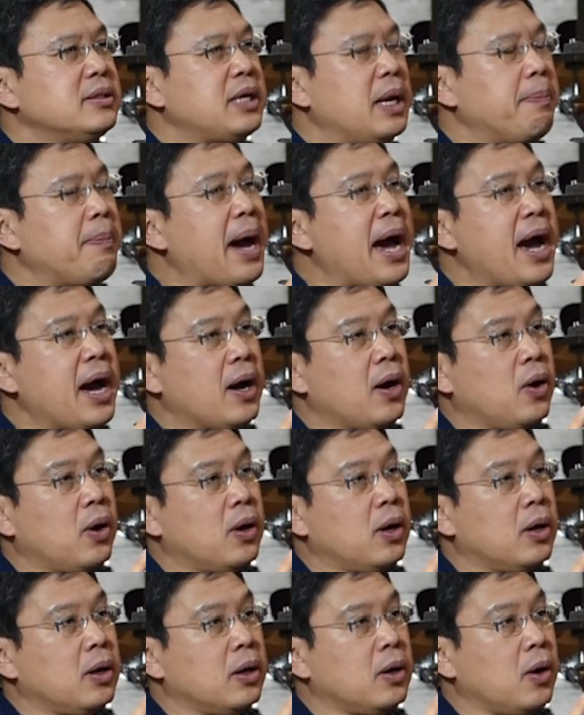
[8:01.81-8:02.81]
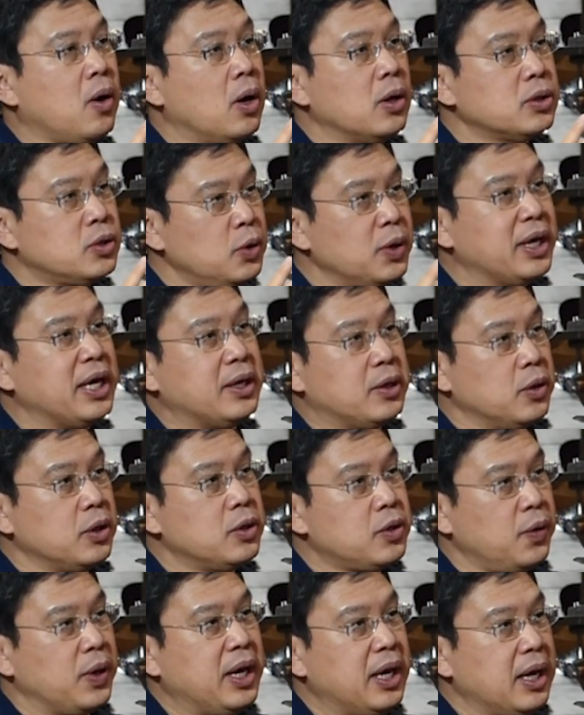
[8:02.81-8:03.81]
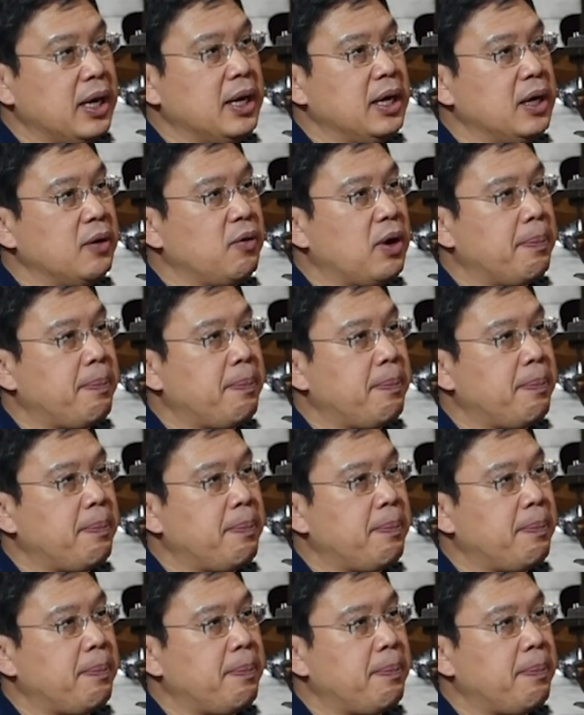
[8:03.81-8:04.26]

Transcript: ในภาคของธุรกิจดนตรีหรือ